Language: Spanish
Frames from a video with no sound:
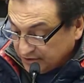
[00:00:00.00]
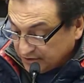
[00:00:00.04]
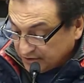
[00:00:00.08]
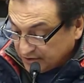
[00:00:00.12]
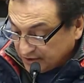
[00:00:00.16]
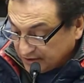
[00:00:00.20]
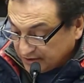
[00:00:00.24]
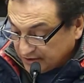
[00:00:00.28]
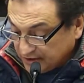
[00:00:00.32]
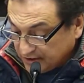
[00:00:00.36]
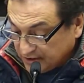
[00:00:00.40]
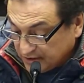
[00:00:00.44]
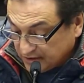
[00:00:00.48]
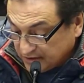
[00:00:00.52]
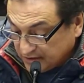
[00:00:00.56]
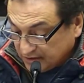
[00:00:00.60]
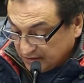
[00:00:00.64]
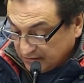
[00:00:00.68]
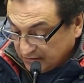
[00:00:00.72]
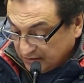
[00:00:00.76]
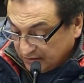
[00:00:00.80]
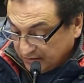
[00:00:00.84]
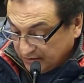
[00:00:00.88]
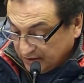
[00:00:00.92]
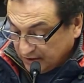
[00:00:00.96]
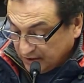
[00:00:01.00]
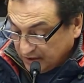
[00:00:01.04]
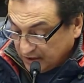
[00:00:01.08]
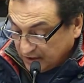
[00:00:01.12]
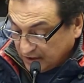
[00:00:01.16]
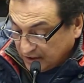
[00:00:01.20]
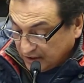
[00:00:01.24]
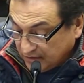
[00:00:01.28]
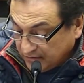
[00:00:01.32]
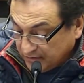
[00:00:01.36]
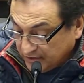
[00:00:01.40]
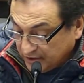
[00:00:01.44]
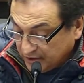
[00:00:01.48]
hacia salvavidas,
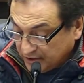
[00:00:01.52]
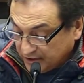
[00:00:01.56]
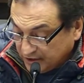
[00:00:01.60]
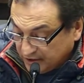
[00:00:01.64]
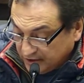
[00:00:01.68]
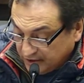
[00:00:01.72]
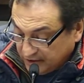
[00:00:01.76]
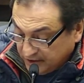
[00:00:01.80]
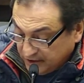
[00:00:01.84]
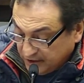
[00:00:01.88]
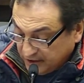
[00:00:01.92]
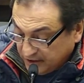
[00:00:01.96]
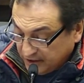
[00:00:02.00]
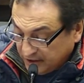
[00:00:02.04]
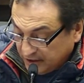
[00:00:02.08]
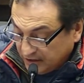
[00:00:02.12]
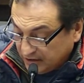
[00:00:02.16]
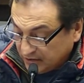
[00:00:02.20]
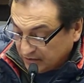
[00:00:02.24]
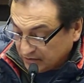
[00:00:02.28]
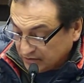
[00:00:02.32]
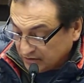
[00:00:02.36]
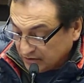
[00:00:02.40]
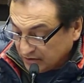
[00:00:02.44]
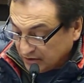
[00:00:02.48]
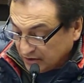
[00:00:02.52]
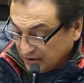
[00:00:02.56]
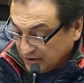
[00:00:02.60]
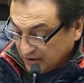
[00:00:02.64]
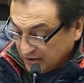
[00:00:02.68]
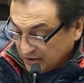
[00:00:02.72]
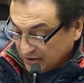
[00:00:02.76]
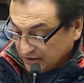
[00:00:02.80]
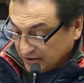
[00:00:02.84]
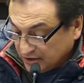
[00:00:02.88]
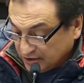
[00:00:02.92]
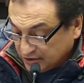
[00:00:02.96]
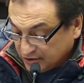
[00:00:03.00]
gabinetes higiénicos,
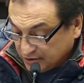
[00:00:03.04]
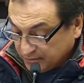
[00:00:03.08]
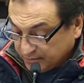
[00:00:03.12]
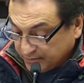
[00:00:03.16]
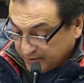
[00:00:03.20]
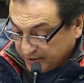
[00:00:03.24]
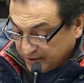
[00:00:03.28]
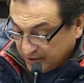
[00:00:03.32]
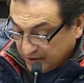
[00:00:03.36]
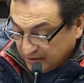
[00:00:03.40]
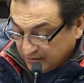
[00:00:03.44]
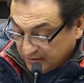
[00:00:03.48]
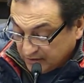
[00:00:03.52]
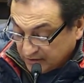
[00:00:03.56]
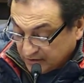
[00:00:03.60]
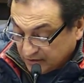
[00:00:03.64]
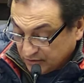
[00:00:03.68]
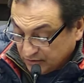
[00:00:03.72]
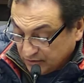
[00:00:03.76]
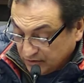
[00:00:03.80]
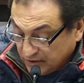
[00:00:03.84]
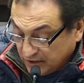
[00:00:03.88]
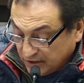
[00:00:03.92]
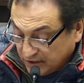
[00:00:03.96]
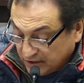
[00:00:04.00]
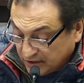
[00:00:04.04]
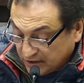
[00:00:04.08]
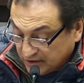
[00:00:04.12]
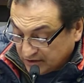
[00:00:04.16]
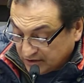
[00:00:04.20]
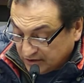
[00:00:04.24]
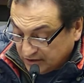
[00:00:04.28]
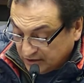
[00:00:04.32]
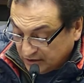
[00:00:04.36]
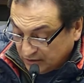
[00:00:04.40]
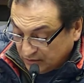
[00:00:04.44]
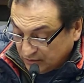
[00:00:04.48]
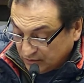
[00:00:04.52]
tachos para la basura,
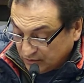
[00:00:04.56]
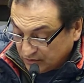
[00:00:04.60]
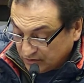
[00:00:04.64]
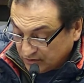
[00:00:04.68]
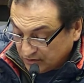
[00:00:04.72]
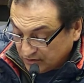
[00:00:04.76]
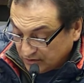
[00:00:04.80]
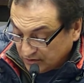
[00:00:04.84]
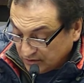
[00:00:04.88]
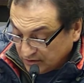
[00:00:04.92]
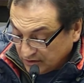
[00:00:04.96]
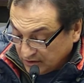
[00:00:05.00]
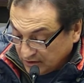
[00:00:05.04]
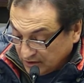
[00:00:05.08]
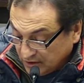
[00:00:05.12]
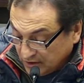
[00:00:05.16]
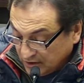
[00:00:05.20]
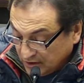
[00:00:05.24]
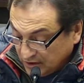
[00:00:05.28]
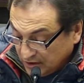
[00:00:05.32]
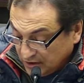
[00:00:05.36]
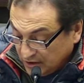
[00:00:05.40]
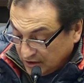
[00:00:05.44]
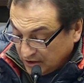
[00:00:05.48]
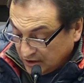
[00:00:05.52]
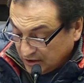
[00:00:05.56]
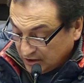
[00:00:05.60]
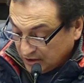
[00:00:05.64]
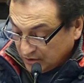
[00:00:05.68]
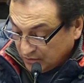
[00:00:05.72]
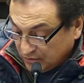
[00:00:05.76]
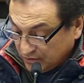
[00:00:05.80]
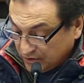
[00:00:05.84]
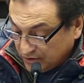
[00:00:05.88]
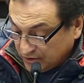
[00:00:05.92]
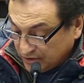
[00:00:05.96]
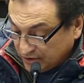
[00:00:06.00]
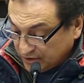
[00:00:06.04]
residuos, y que
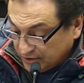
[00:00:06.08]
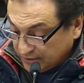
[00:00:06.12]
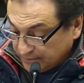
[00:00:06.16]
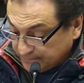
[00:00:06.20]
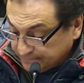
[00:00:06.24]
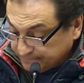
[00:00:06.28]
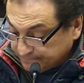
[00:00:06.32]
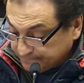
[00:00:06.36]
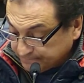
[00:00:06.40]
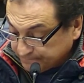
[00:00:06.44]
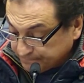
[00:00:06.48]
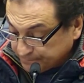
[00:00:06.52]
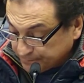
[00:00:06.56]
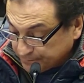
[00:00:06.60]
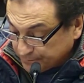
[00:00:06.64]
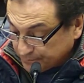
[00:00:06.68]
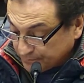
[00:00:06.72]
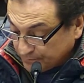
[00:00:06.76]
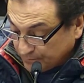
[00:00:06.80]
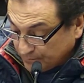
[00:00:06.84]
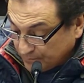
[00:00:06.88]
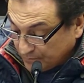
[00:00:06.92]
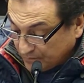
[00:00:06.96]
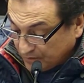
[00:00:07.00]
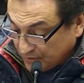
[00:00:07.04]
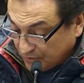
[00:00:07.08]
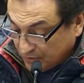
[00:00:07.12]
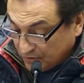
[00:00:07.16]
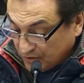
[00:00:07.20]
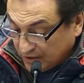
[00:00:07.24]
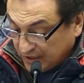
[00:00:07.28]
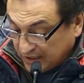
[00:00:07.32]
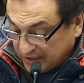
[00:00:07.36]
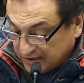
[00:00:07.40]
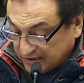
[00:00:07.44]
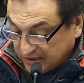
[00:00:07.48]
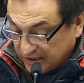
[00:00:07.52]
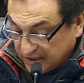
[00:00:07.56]
cuenten con
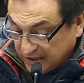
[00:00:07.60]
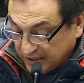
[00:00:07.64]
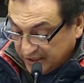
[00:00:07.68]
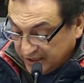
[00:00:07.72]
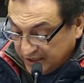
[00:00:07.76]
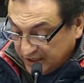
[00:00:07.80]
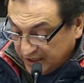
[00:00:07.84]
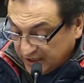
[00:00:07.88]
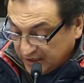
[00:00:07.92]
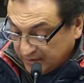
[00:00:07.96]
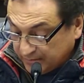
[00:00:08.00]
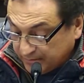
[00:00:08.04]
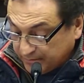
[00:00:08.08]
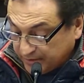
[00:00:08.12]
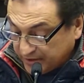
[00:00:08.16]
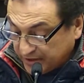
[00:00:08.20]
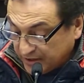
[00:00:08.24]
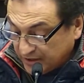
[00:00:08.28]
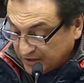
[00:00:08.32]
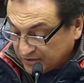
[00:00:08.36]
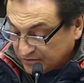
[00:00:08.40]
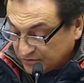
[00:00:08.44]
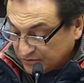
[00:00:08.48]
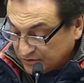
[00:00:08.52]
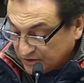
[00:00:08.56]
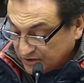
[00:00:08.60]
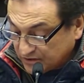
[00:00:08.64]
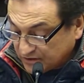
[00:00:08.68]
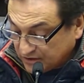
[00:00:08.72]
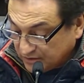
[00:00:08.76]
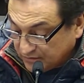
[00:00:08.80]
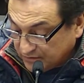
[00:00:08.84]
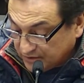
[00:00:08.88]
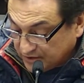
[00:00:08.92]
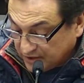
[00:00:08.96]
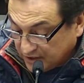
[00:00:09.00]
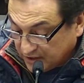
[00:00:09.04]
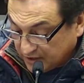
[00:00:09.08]
cartelería para las zonas
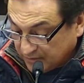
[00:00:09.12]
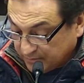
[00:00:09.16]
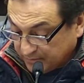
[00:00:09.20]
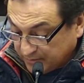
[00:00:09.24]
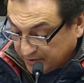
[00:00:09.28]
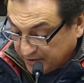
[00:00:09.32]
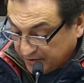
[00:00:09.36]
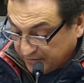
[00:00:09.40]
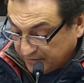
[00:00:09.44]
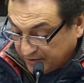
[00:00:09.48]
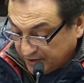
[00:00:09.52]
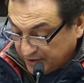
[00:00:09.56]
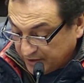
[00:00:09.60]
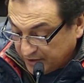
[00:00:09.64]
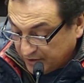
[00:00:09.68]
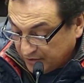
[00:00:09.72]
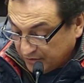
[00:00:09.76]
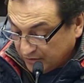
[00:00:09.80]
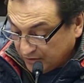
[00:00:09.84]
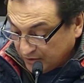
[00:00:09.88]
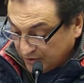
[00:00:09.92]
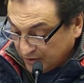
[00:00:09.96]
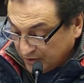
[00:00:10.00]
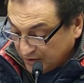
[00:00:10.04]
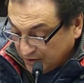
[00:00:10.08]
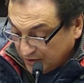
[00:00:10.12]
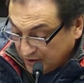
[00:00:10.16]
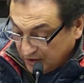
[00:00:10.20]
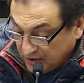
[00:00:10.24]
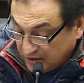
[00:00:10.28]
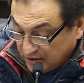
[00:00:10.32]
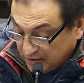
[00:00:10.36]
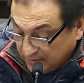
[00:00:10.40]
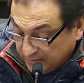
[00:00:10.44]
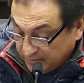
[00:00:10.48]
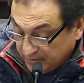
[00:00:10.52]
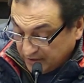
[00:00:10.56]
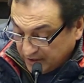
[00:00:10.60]
habitadas para baño y
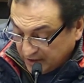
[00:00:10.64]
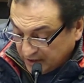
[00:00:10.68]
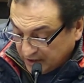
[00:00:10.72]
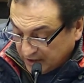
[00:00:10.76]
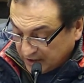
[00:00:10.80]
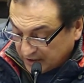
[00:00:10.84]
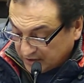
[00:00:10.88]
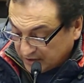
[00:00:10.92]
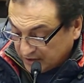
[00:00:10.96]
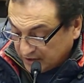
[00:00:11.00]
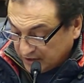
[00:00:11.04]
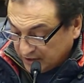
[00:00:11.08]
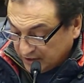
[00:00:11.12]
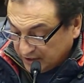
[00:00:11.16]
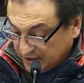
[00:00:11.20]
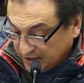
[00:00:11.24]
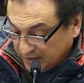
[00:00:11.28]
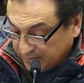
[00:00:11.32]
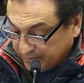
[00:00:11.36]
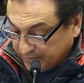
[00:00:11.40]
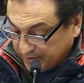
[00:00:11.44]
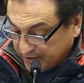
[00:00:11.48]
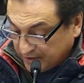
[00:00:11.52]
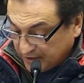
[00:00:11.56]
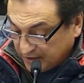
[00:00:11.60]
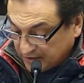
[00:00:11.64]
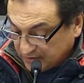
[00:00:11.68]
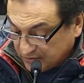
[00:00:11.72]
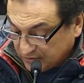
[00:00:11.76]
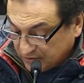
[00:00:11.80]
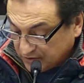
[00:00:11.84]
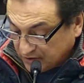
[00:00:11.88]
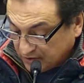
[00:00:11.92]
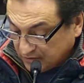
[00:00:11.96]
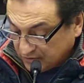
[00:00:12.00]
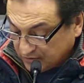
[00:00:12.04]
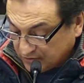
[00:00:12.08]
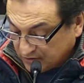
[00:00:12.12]
también cartelerías para las
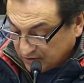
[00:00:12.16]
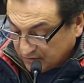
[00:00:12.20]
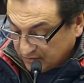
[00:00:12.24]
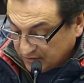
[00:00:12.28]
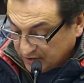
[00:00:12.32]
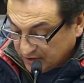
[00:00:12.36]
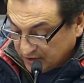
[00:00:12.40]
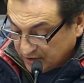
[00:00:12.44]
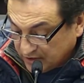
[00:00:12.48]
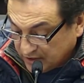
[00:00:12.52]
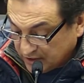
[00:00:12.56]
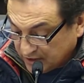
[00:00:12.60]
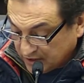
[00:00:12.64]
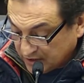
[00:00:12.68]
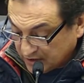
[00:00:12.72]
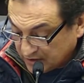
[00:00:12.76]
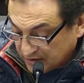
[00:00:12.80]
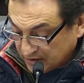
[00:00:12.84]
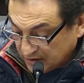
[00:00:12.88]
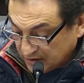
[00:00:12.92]
zonas no habilitadas